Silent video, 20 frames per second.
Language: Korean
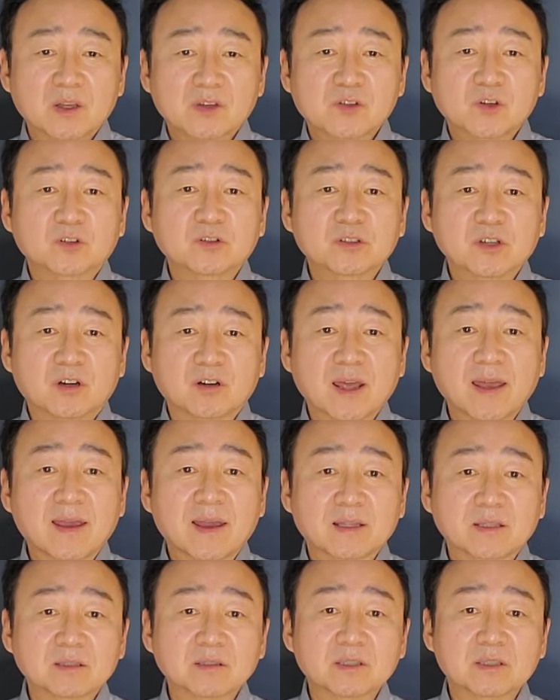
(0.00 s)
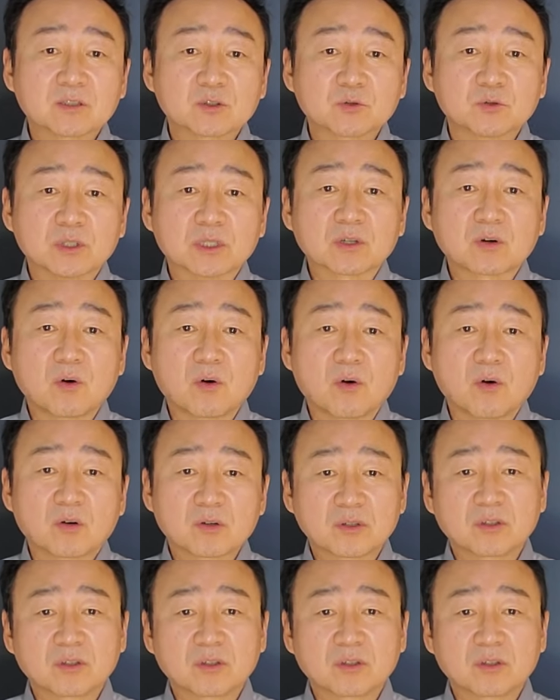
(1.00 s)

연결해 드릴 수 있고